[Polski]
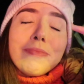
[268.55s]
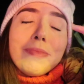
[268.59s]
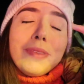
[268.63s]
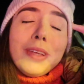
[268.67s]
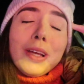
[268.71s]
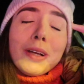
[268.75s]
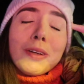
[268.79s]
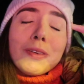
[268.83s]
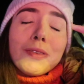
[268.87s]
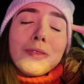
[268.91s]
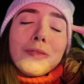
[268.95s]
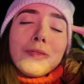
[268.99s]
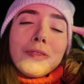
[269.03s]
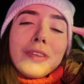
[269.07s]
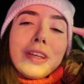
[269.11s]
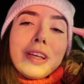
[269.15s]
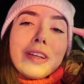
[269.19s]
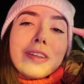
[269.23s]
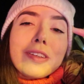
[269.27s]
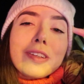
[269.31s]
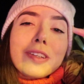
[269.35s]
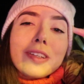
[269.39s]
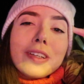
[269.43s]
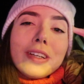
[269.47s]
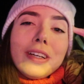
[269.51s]
jak
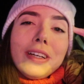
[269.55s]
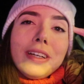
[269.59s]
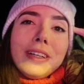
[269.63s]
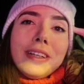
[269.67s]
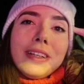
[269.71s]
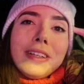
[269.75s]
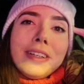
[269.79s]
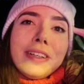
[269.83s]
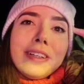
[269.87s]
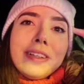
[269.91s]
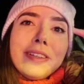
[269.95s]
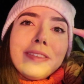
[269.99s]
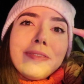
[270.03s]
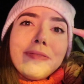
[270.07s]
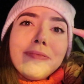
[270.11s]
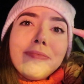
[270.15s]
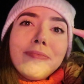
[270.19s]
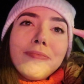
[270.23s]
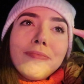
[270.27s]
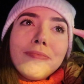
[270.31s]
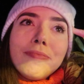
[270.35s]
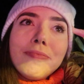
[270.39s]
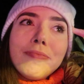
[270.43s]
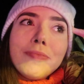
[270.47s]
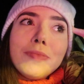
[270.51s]
również
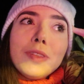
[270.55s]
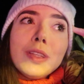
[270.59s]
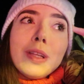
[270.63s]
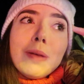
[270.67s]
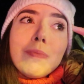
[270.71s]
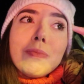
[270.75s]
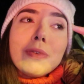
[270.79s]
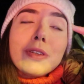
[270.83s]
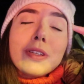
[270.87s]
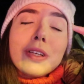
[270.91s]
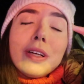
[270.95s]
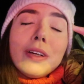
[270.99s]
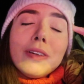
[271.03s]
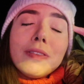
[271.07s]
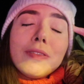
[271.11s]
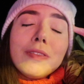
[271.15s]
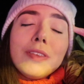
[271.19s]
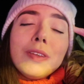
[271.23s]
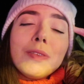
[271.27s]
yy, napiszę